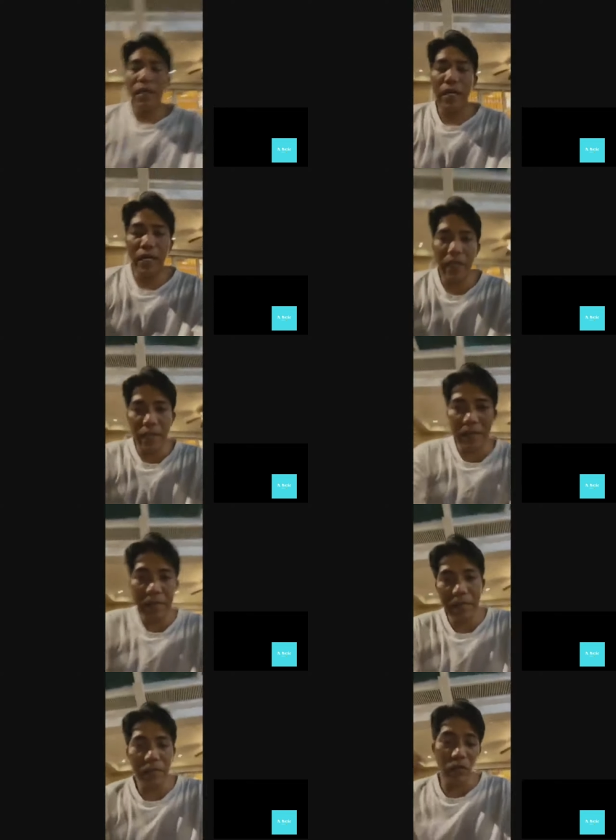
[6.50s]
uh,
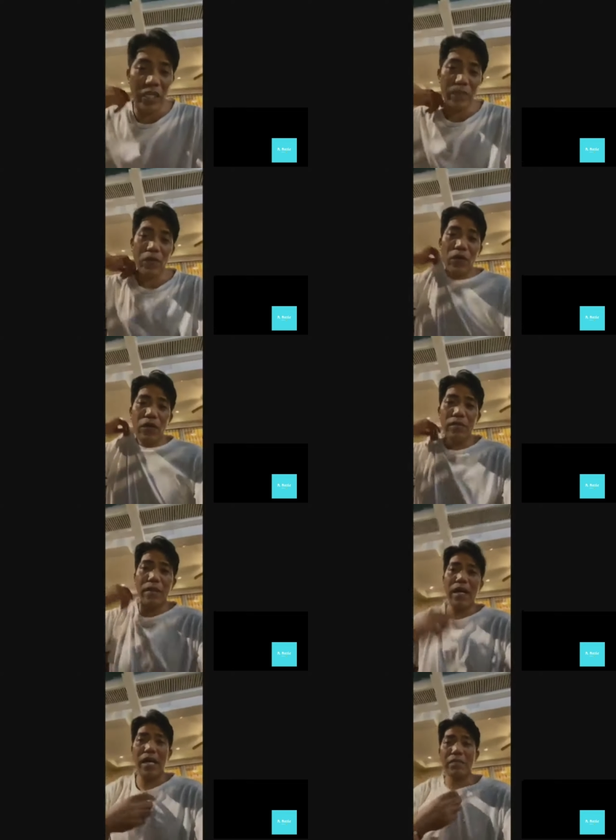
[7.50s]
muli po
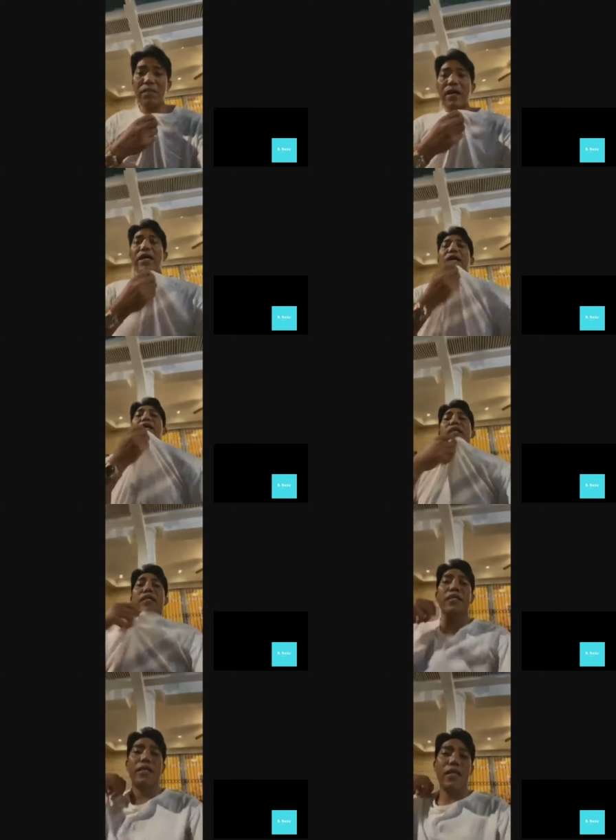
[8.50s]
mga kababayan,
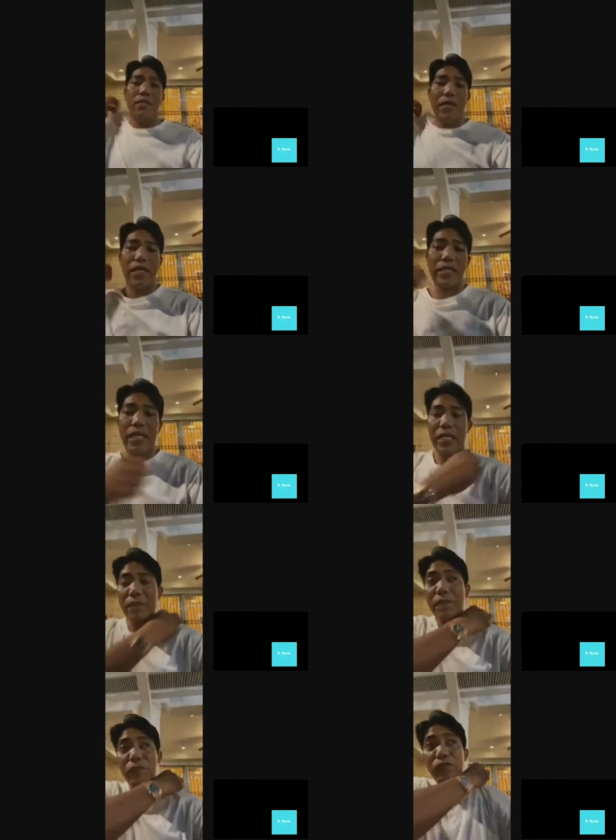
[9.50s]
uh, magandang
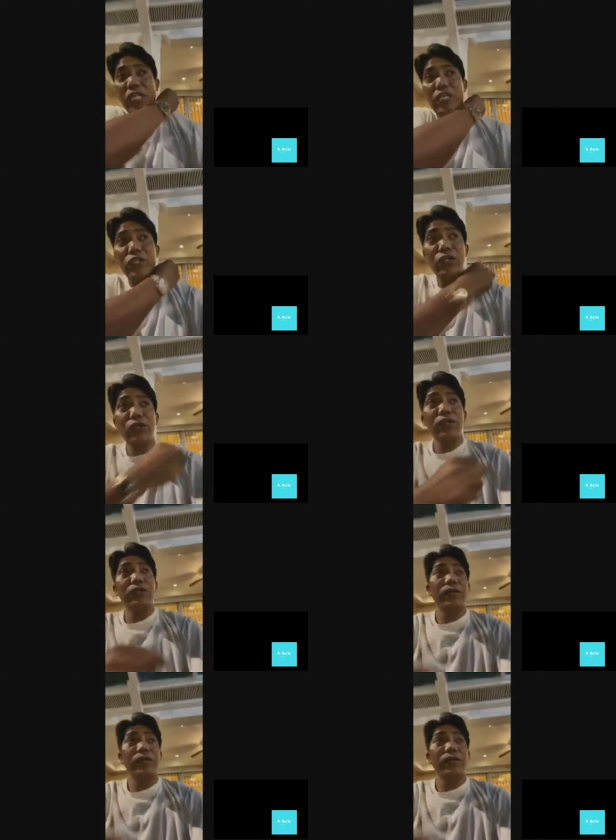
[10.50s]
gabi po sa inyo.